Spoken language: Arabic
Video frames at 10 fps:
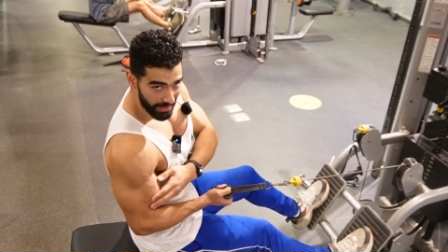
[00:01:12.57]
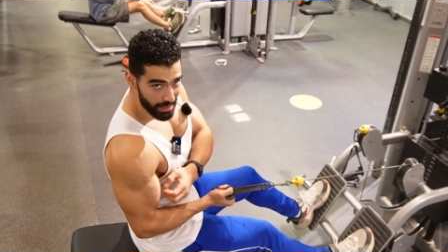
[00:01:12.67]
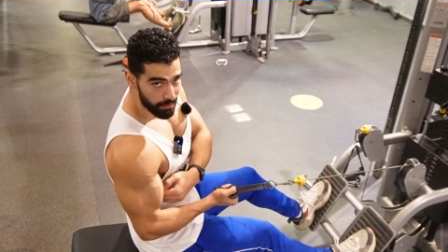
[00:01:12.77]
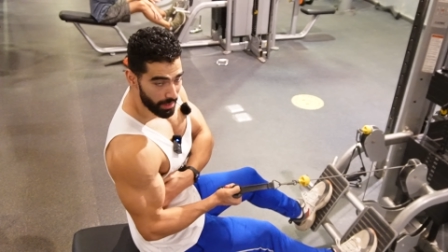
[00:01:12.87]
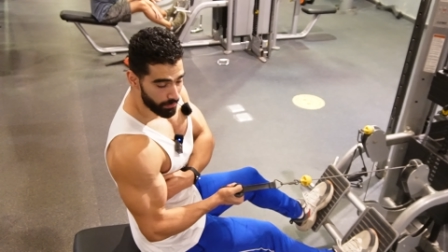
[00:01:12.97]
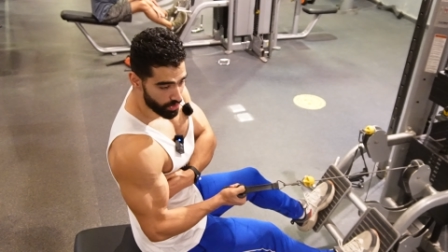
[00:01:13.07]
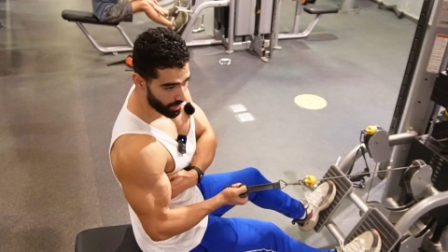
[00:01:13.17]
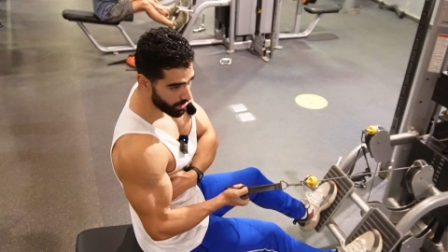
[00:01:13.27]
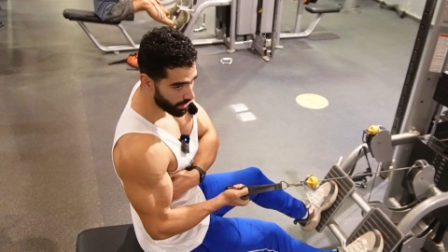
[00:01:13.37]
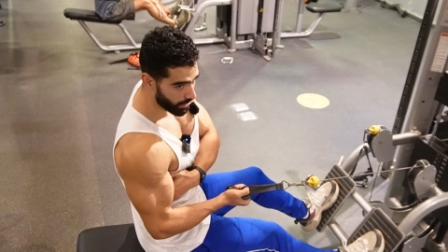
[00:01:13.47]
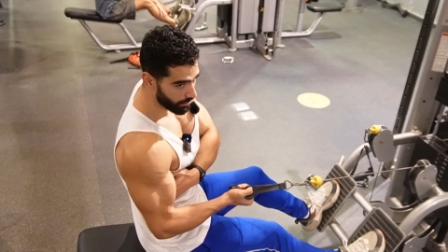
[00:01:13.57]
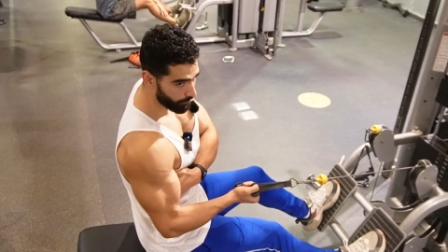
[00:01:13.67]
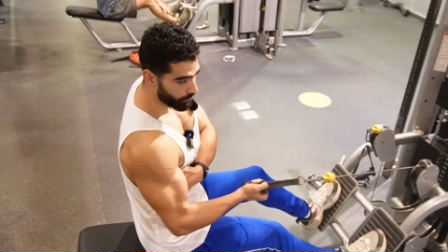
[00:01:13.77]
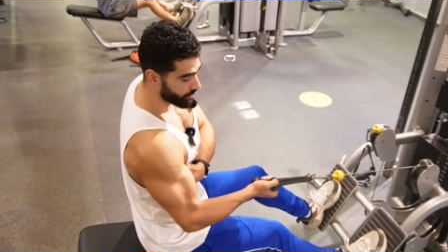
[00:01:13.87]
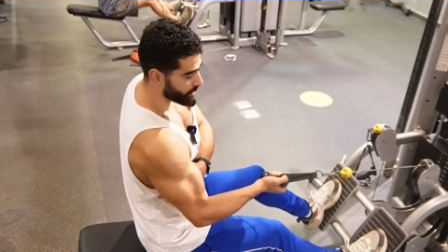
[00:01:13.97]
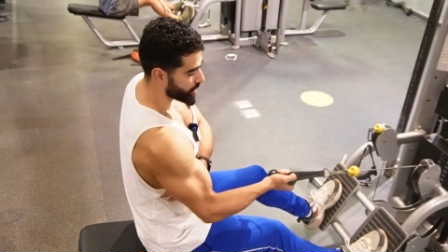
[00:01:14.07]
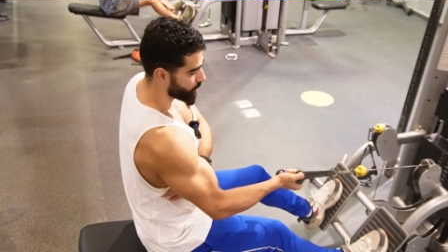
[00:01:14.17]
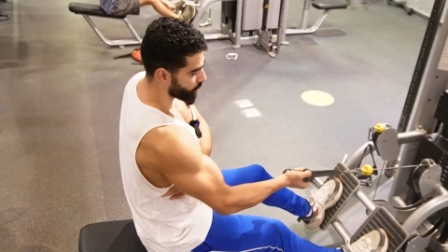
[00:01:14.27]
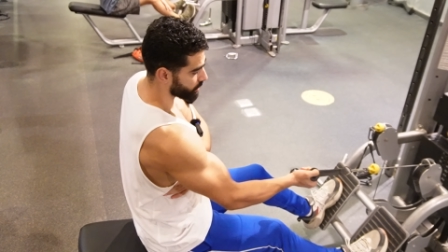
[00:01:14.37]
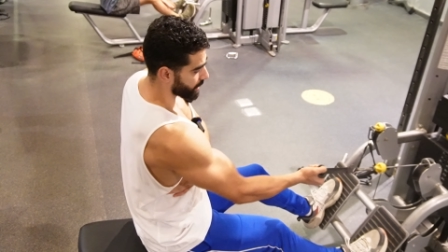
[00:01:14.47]
جسمك بالشكل ده كده
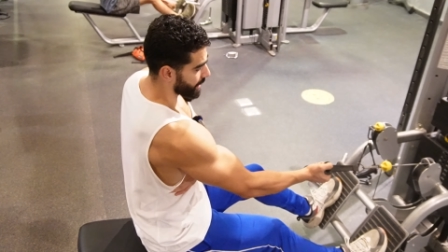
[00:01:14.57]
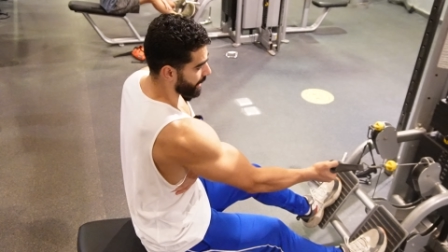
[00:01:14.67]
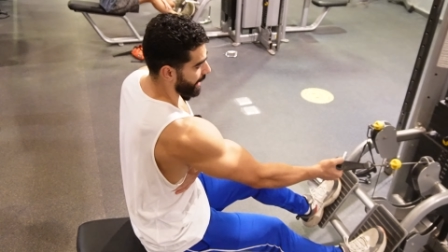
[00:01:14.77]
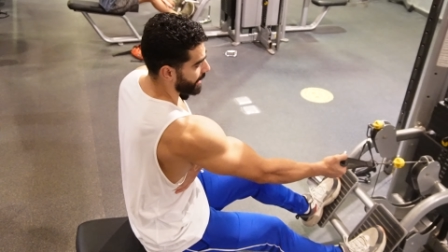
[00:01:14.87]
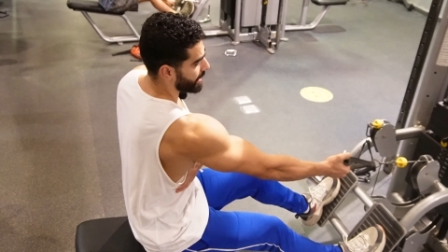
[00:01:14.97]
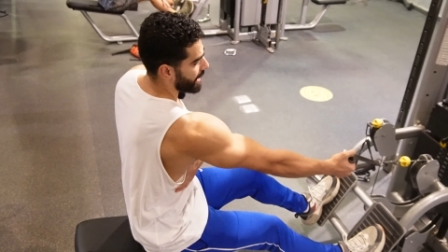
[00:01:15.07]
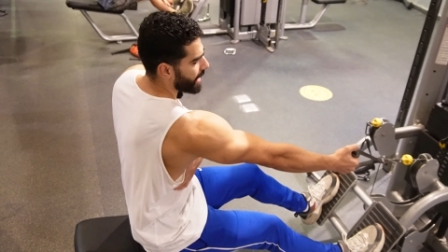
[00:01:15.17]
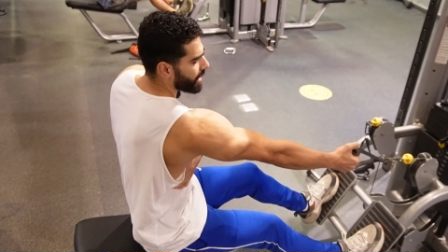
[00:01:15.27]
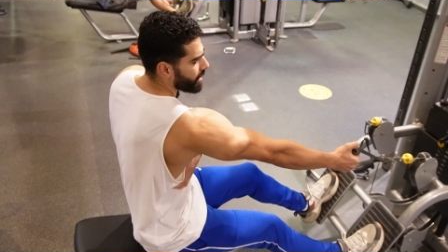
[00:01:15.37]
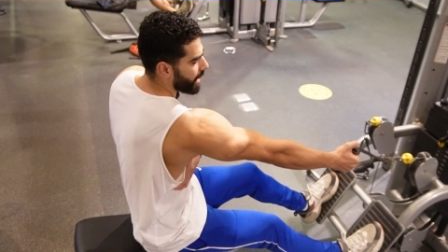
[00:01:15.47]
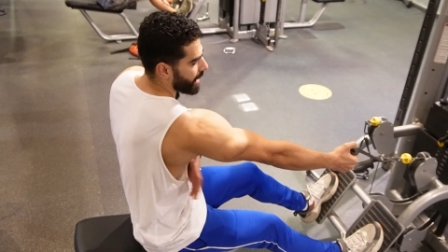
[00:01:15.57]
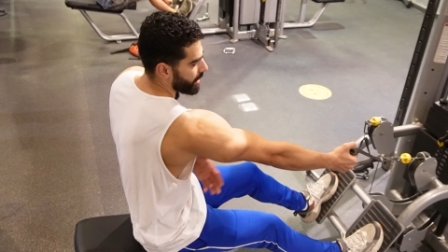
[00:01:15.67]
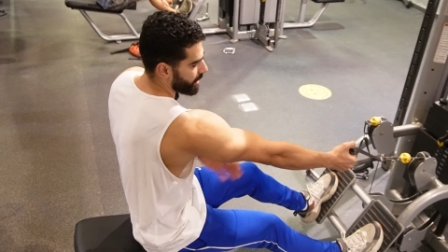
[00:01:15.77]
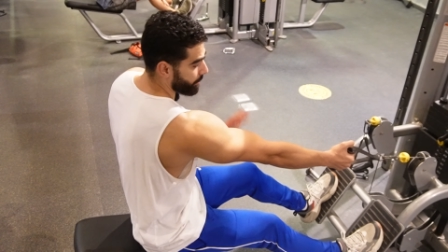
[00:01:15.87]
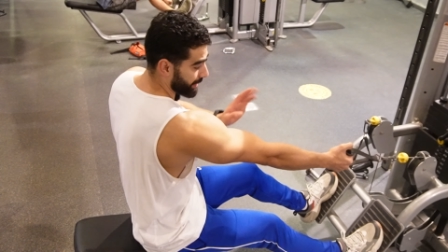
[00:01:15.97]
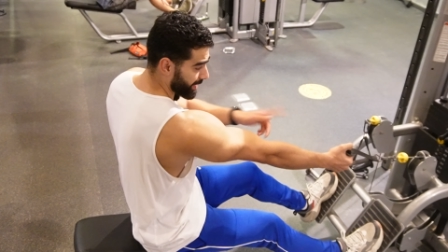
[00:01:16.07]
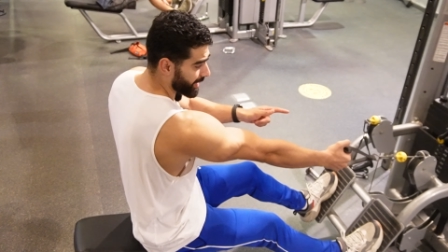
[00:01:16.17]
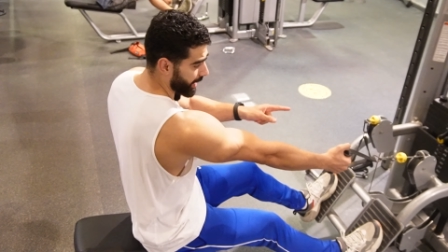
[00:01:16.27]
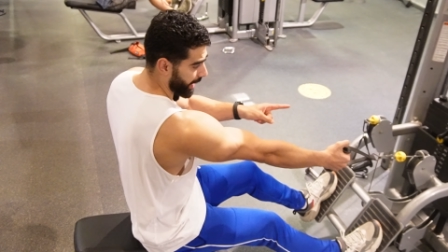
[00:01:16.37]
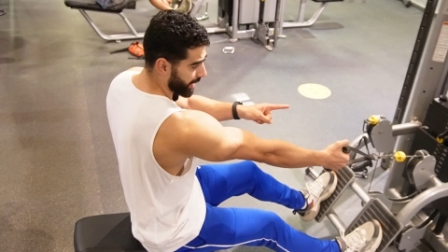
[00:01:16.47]
وترجع لحد الاخر لما
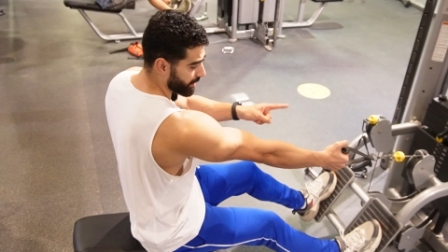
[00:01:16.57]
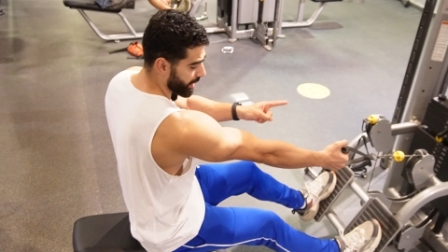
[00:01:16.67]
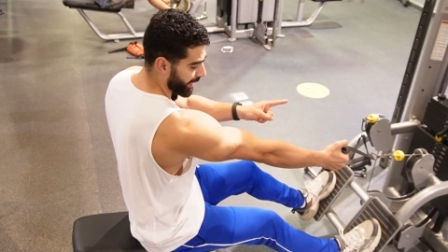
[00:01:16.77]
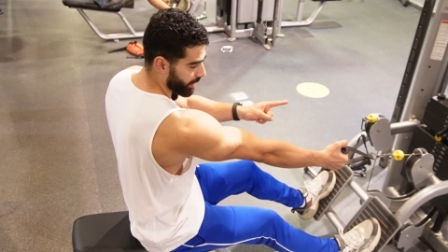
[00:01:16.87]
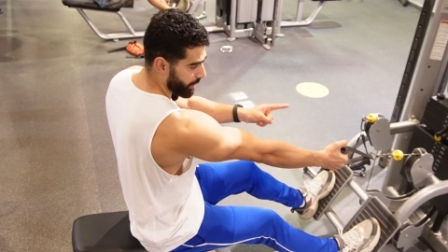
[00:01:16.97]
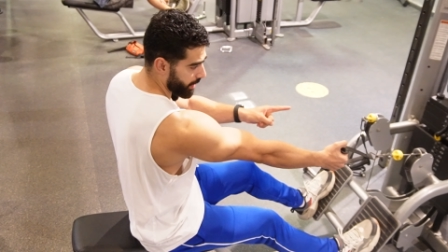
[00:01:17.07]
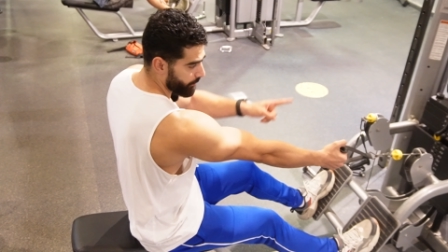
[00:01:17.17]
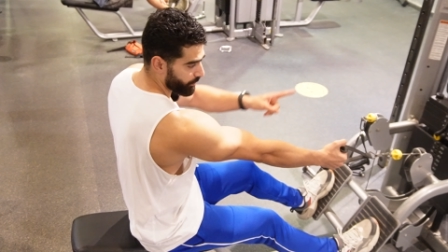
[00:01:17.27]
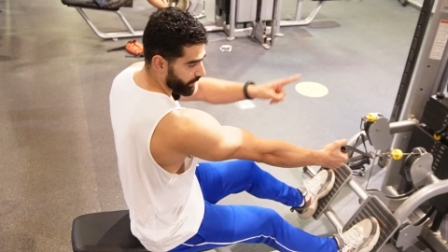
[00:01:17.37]
ترجع لحد الاخر بقى